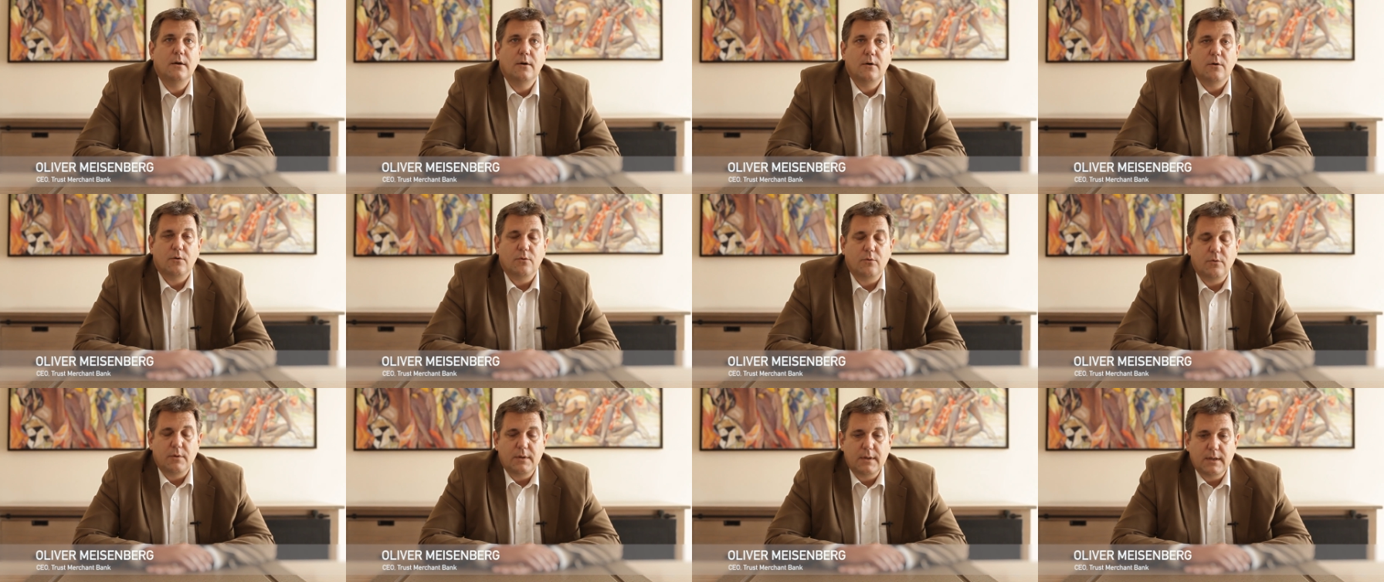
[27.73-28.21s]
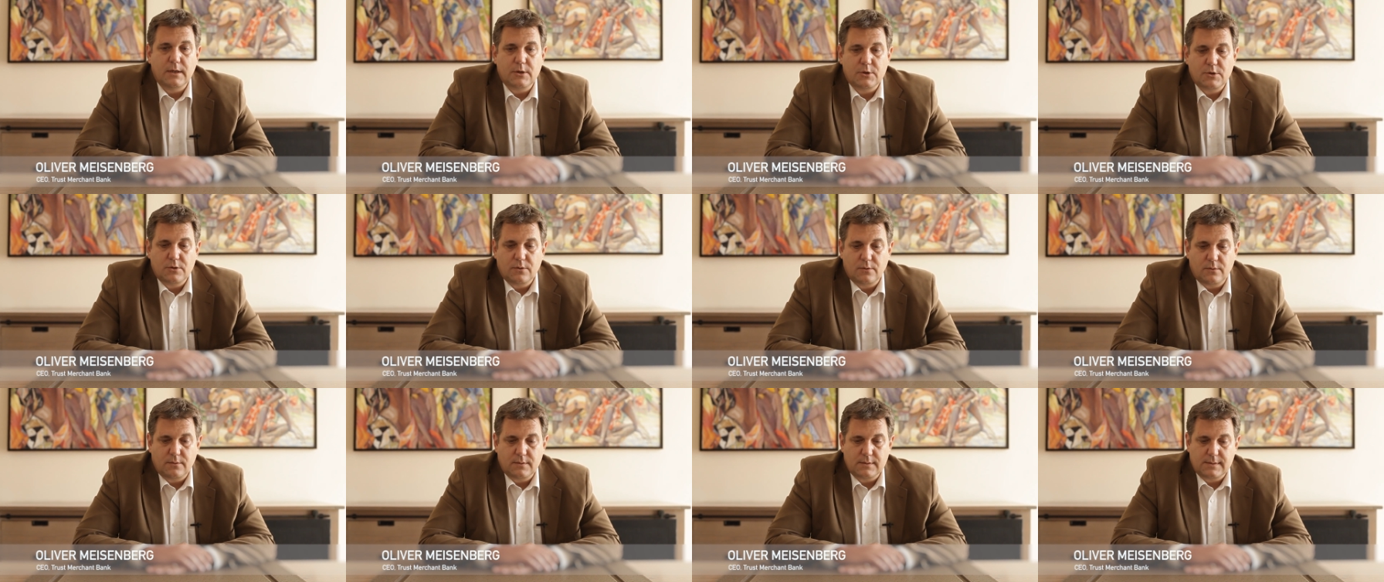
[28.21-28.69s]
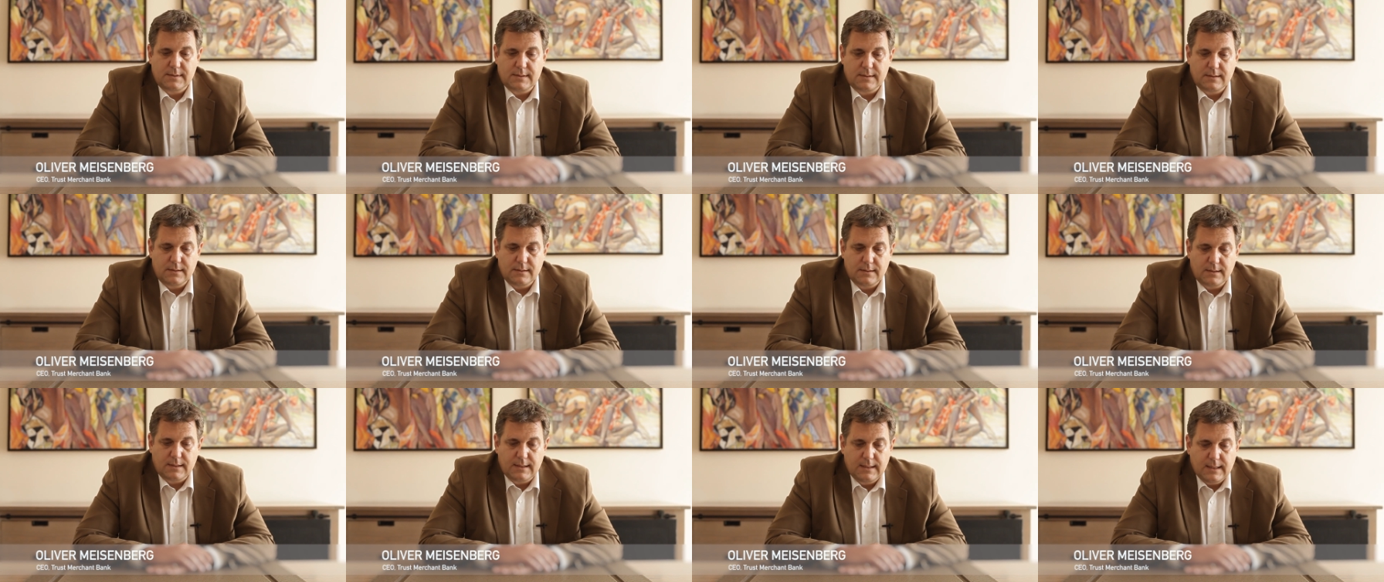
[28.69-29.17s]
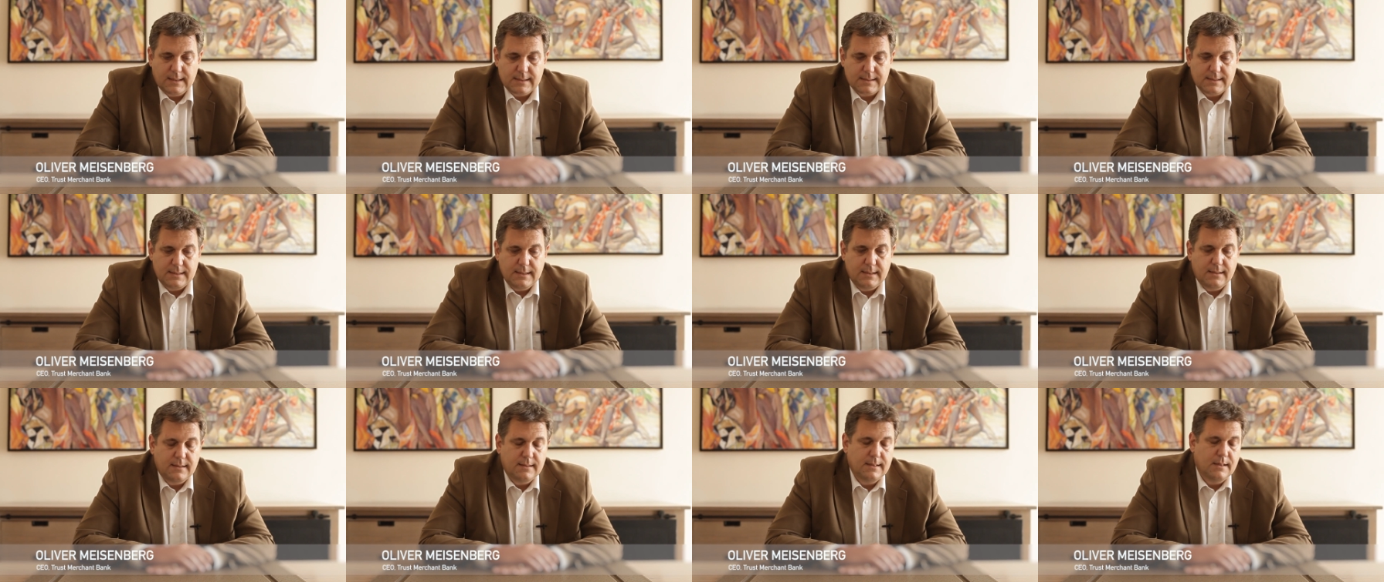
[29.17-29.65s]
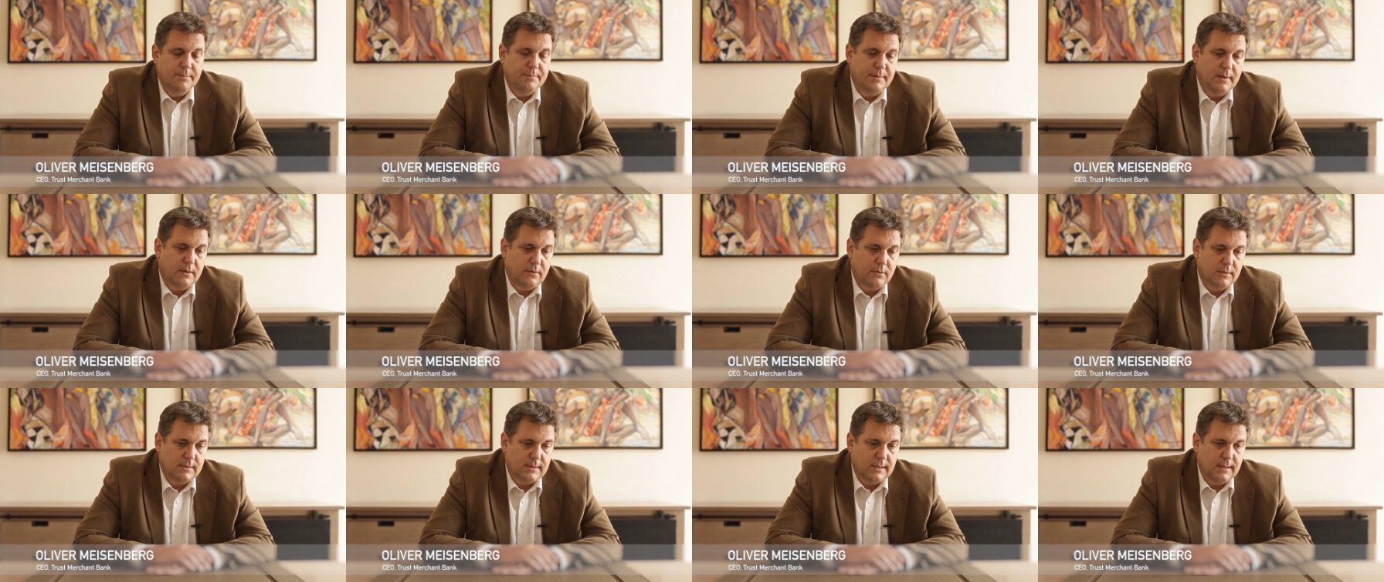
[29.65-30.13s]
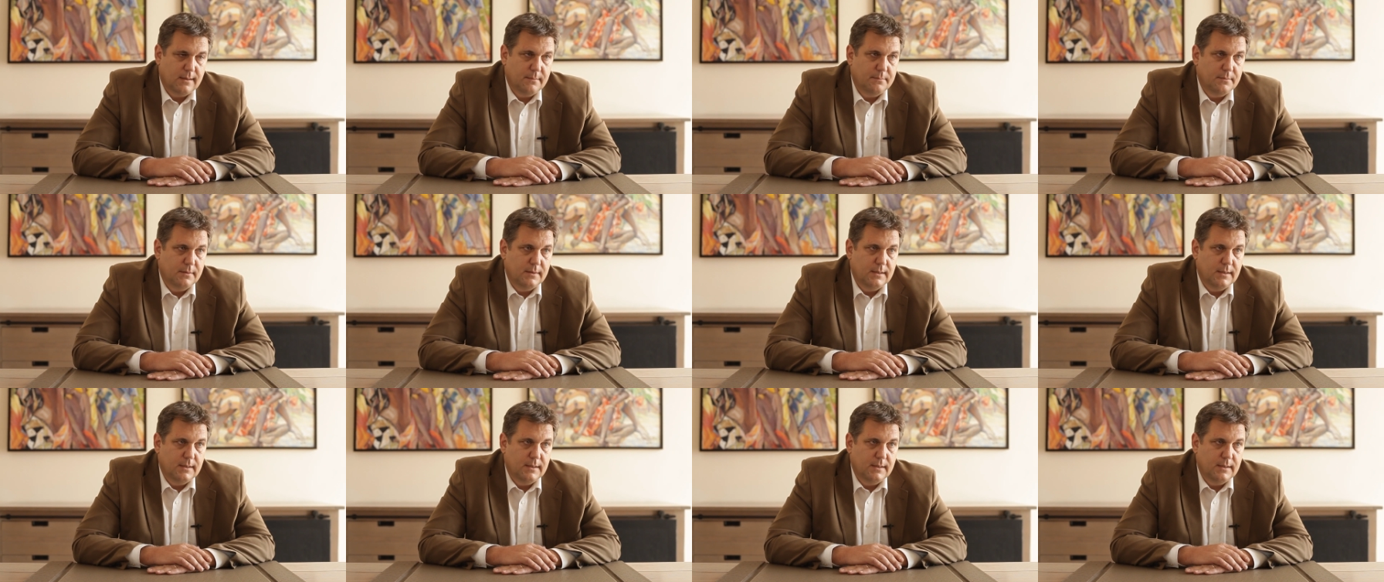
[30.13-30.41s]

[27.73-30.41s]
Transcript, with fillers: où une agence euh, classique n'est pas rentable.